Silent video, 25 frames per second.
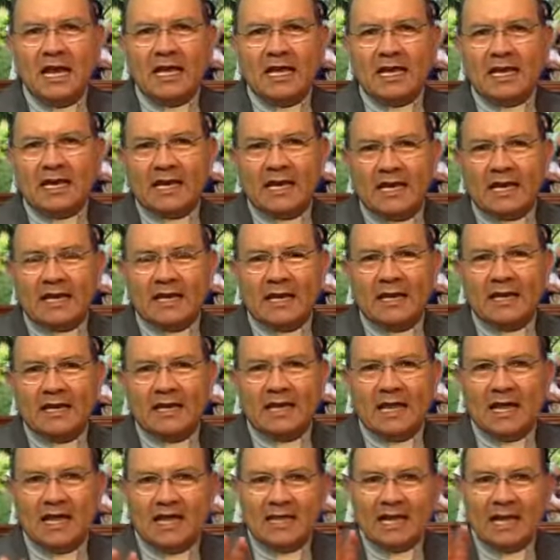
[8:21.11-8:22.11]
y que en
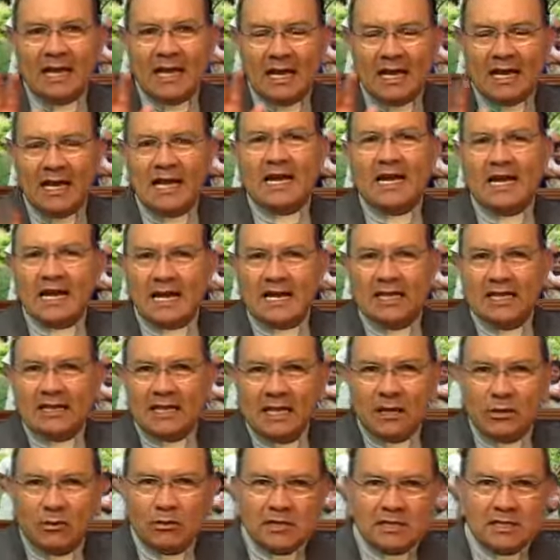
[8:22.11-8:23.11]
realidad le alejan
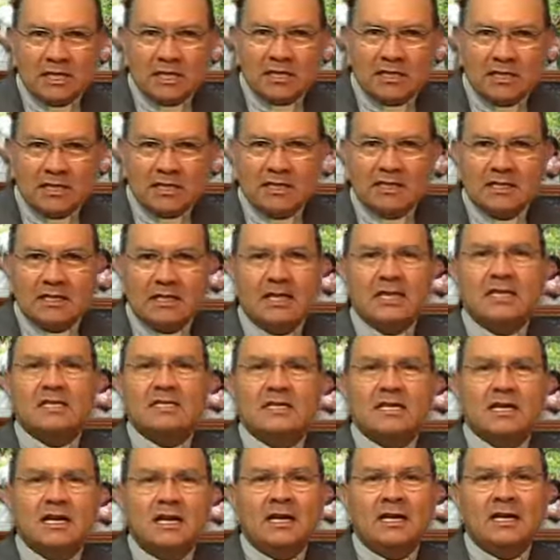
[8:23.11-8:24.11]
de nuestra existencia
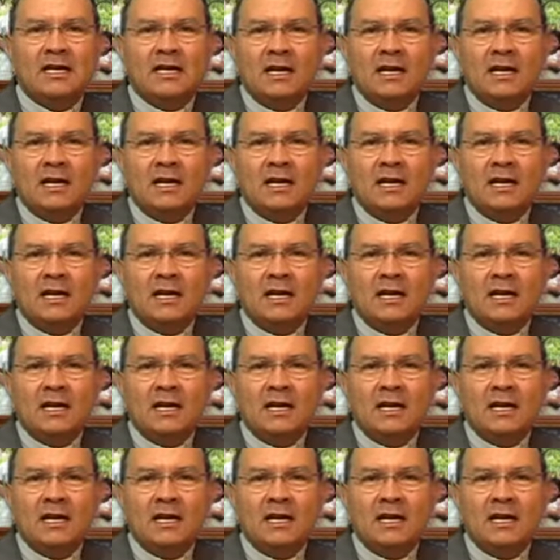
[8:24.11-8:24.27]
existencia,